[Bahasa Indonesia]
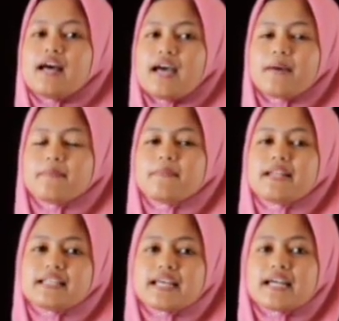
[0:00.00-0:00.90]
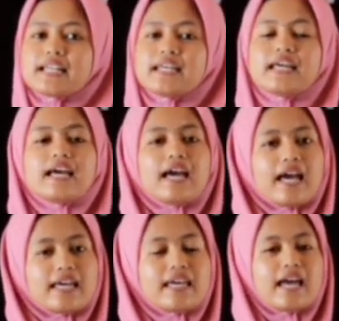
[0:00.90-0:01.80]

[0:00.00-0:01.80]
M military, A